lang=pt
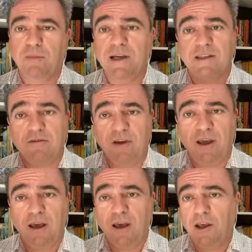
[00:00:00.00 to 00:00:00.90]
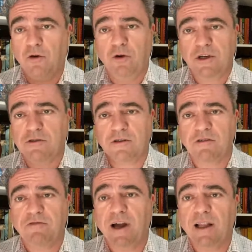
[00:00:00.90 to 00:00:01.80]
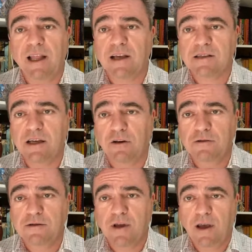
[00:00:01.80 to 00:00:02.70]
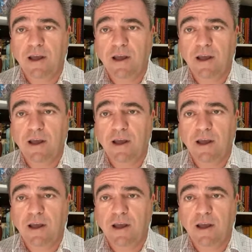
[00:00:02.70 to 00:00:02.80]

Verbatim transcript: Basta ver que hoje só se fala de asilos